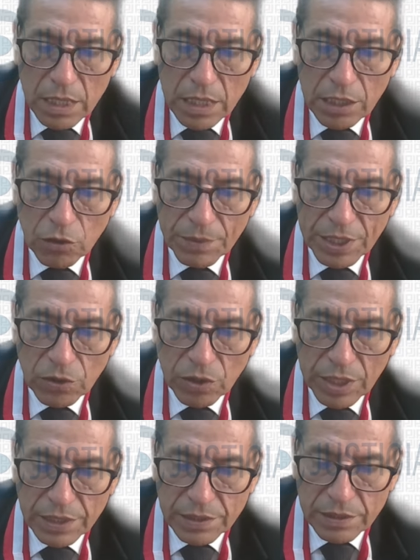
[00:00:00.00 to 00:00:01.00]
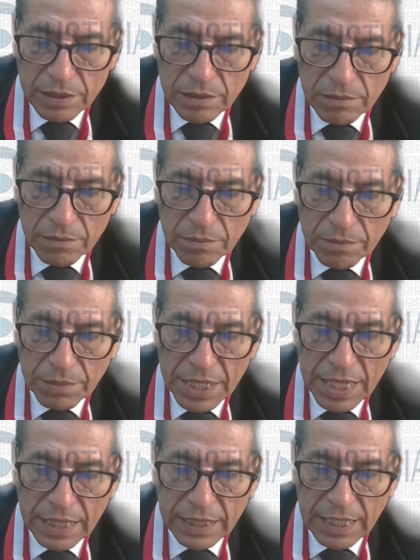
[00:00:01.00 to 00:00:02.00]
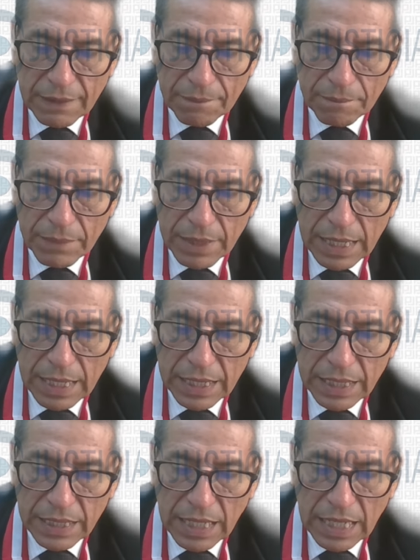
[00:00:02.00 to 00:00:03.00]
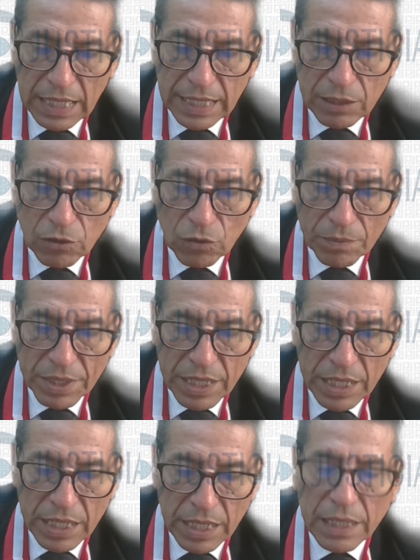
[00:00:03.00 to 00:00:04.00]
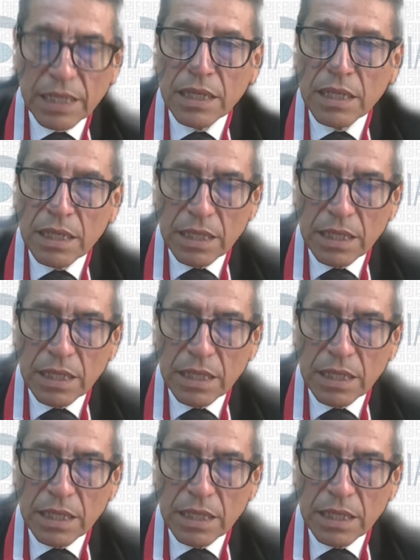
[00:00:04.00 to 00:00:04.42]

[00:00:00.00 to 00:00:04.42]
y los menores, Briana Macarena Alarcón Mejía,